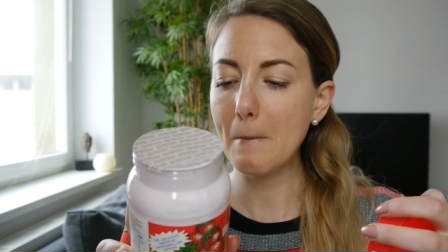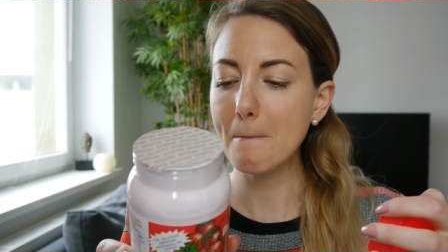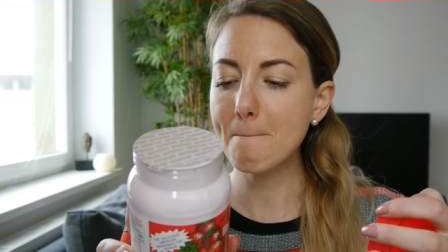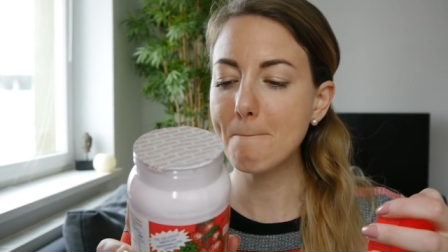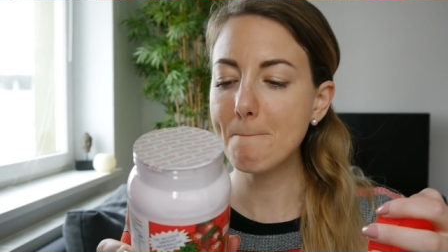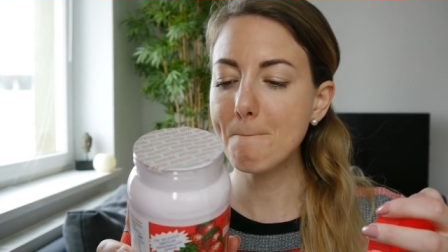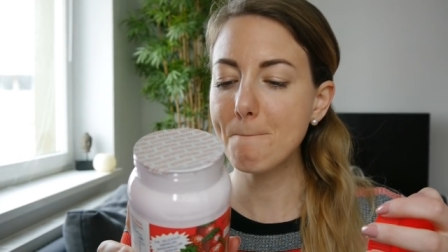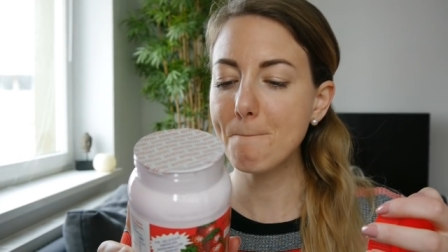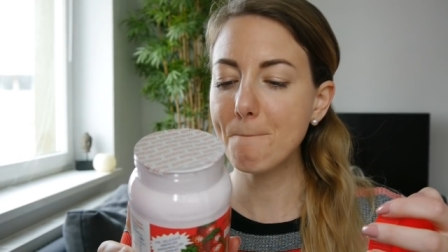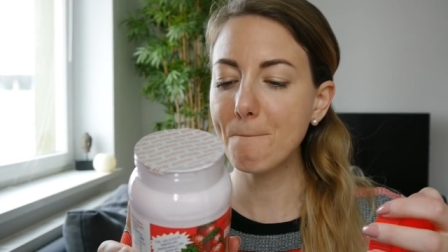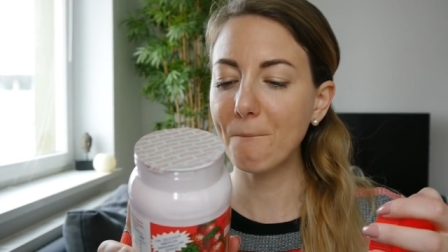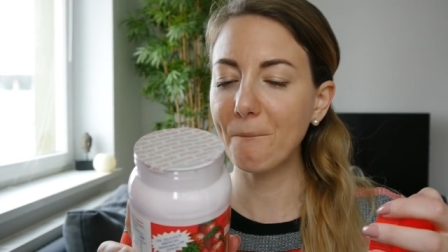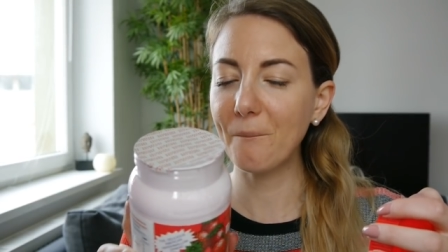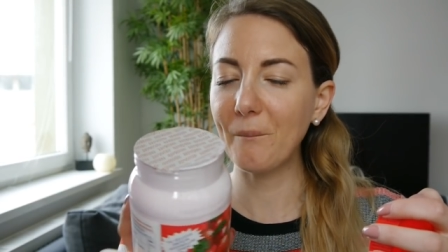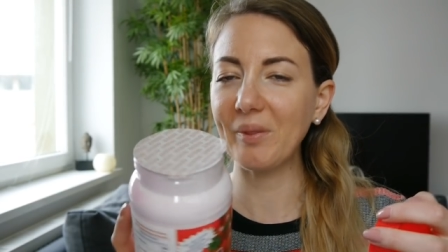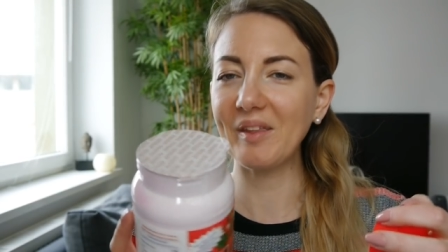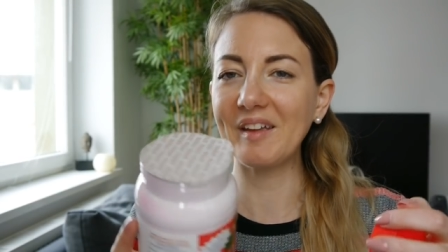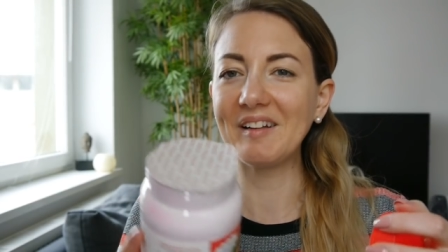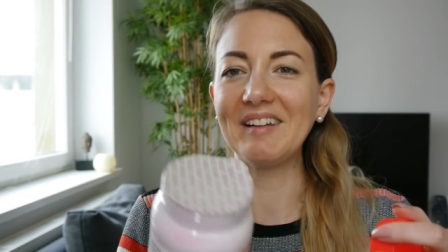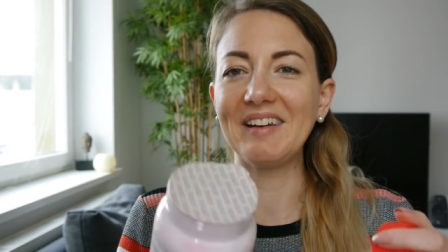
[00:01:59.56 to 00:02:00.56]

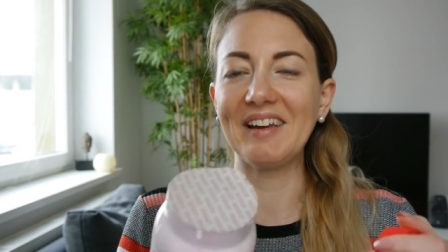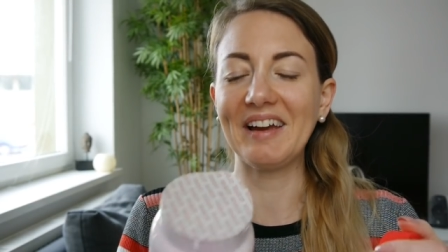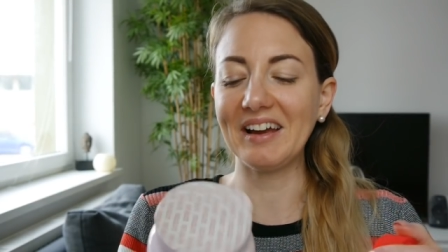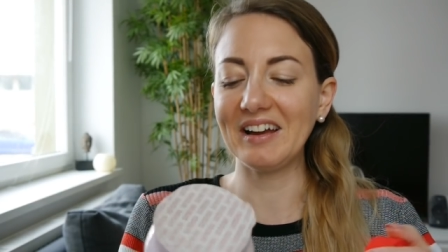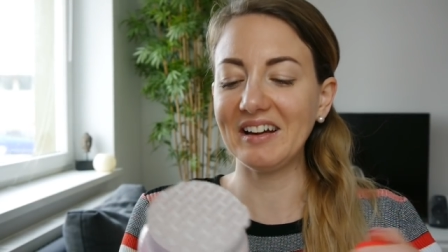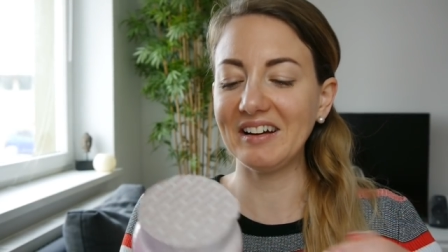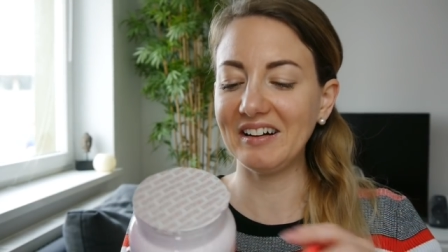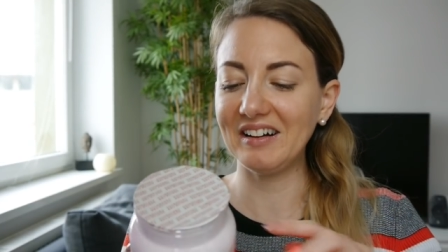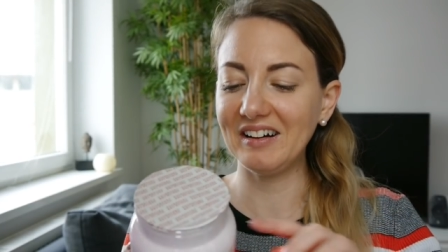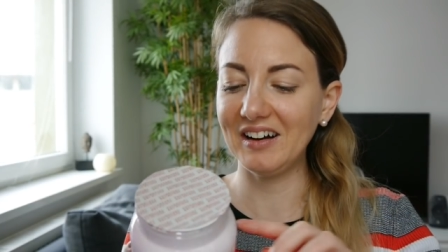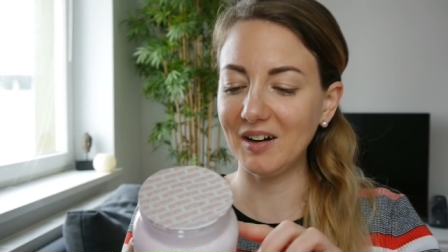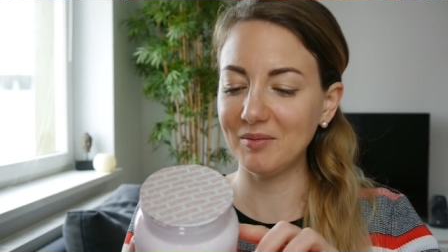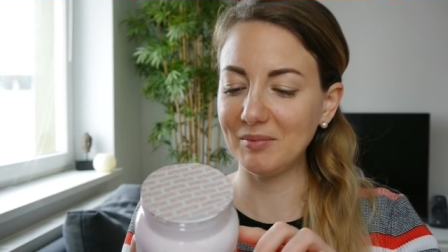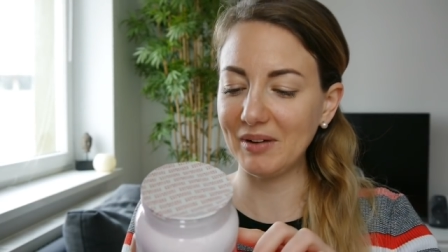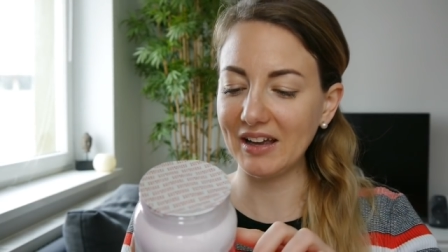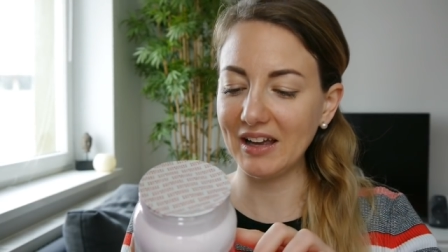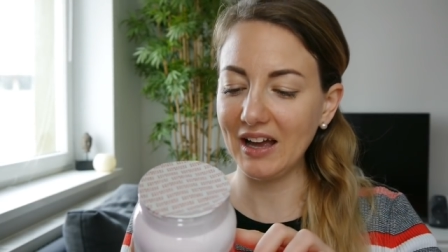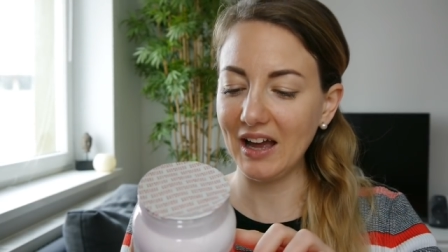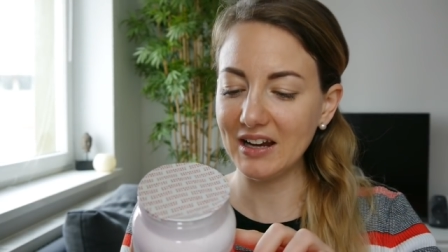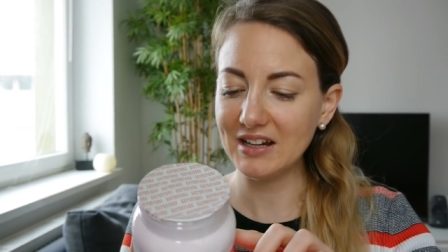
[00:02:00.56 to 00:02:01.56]
Mmh, lecker.
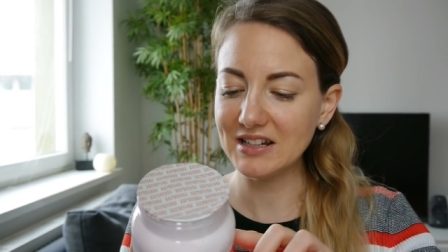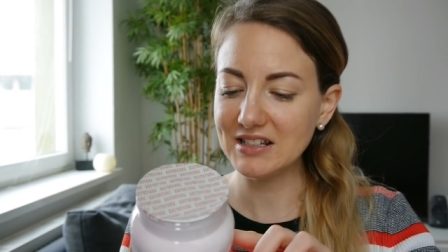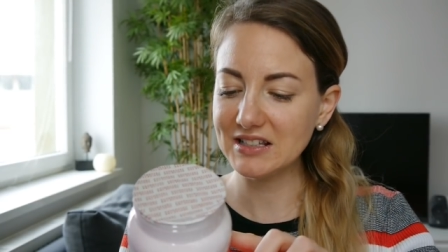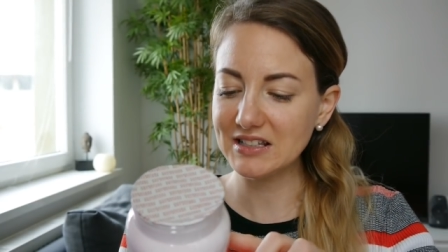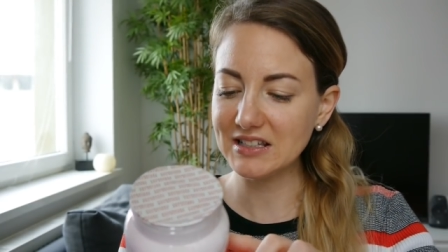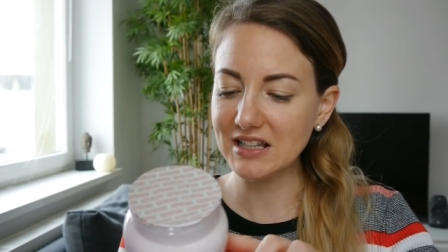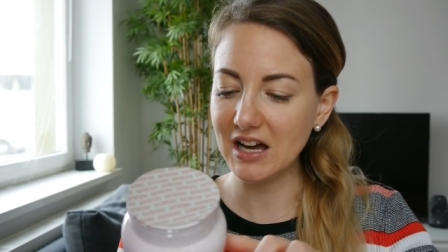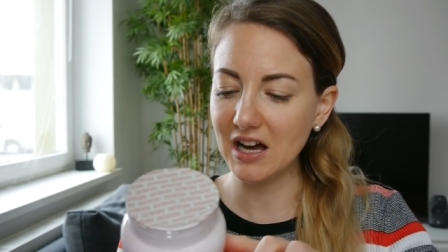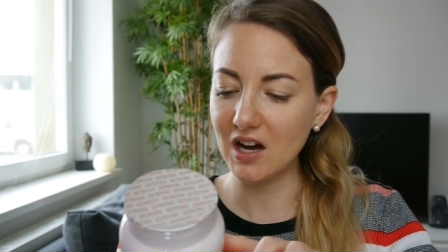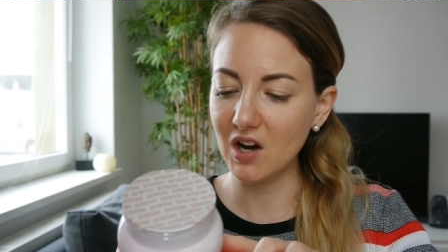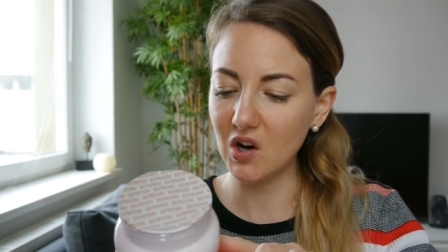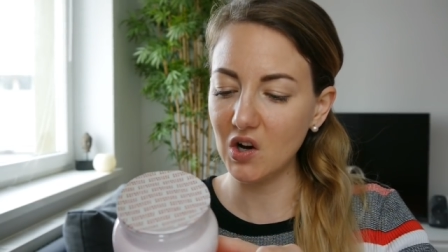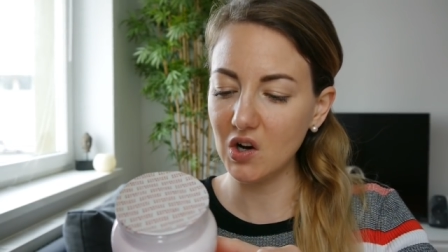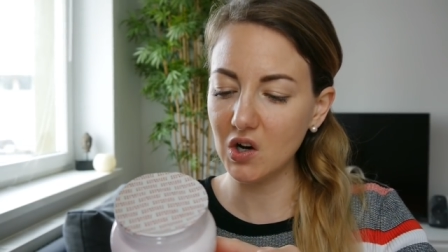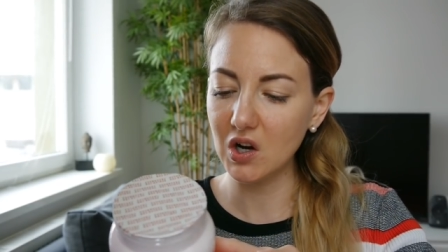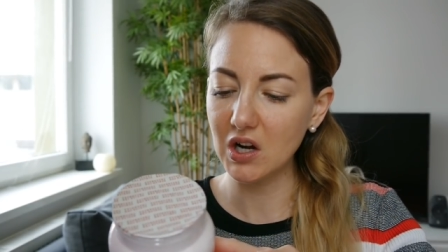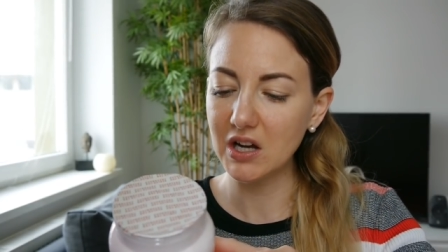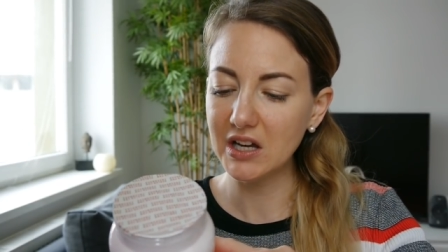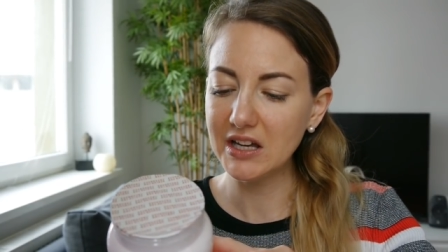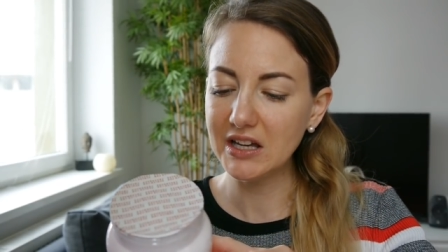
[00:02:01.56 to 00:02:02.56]
Man kann das
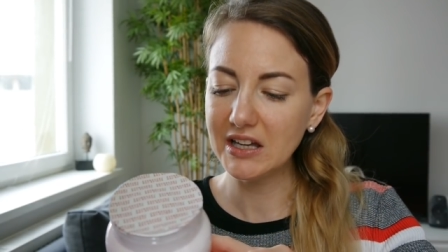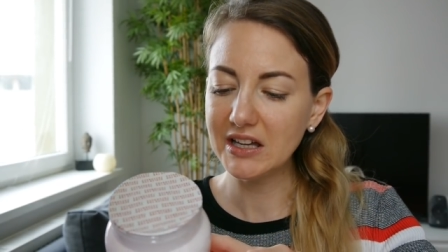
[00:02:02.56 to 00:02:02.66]
auch